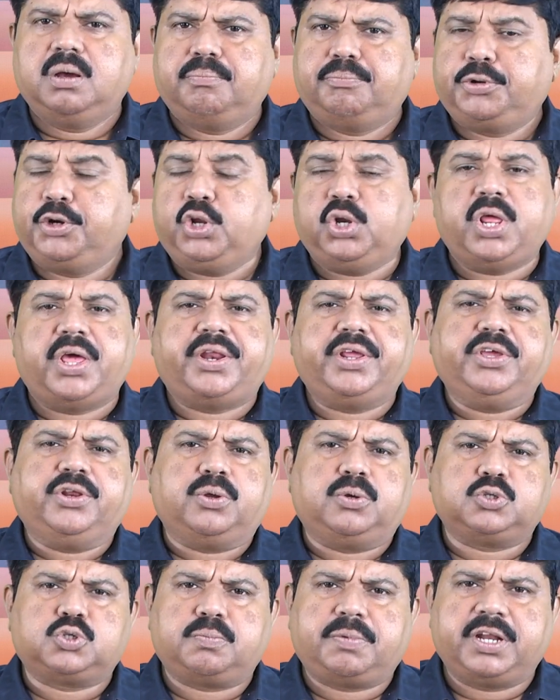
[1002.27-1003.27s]
ప్రియులరై
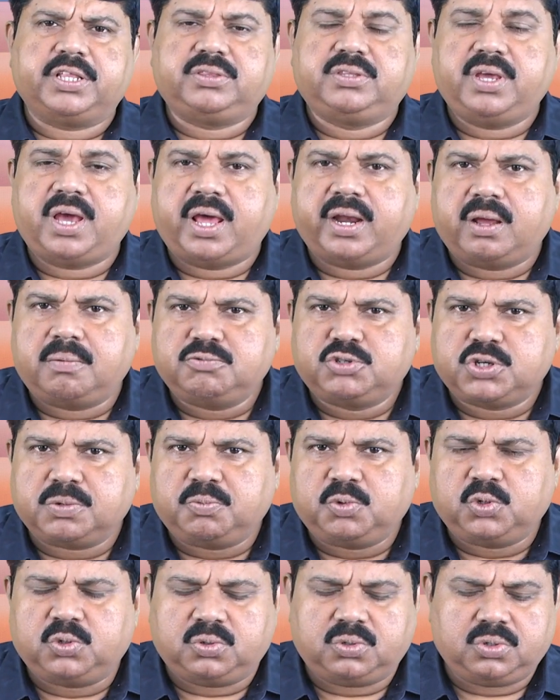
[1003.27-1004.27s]
రోజు మన
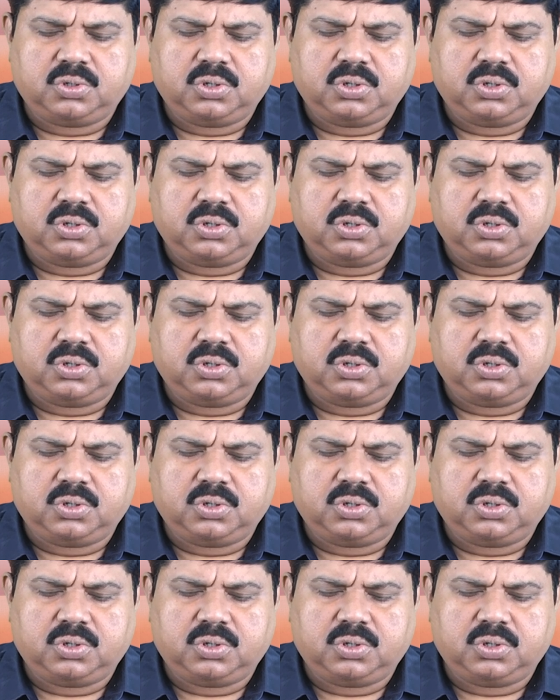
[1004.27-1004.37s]
ధ్యానాంశము